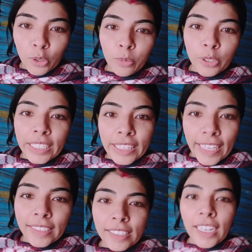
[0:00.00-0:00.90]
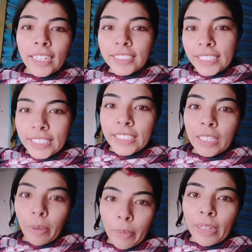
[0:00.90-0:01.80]
বসে বসে দেখছি আর শিখছি
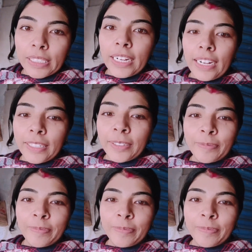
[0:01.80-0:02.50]
কিভাবে মাছটা কাটে